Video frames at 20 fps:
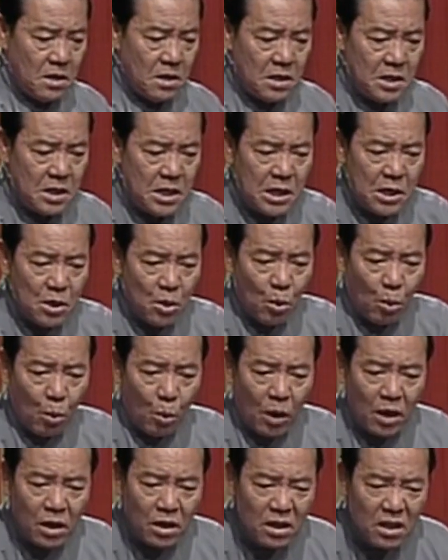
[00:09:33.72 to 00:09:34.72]
一伙
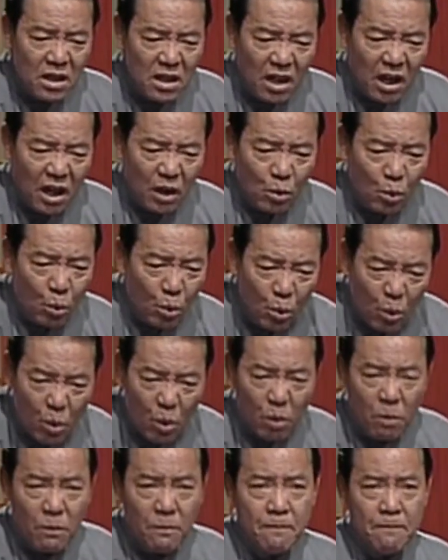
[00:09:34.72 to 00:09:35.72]
恶奴，
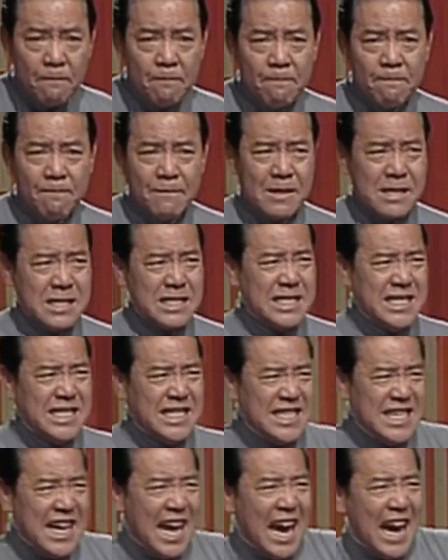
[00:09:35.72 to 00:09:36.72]

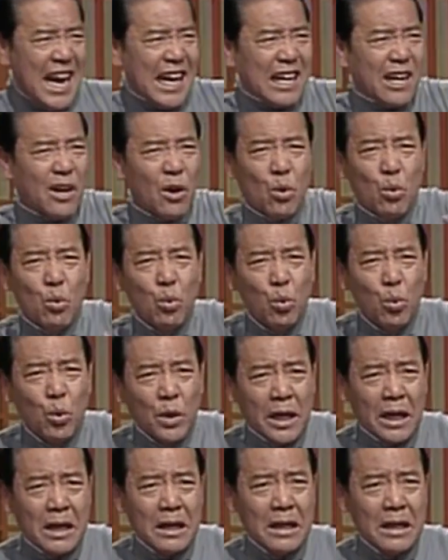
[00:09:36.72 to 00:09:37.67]
架着个姑娘，